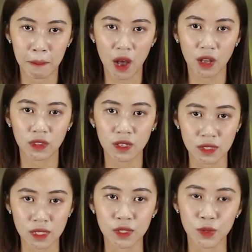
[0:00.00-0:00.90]
mà họ
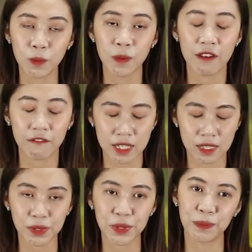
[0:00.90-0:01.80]
từng sử dụng và
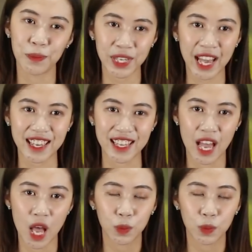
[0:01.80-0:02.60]
sử dụng mỗi ngày.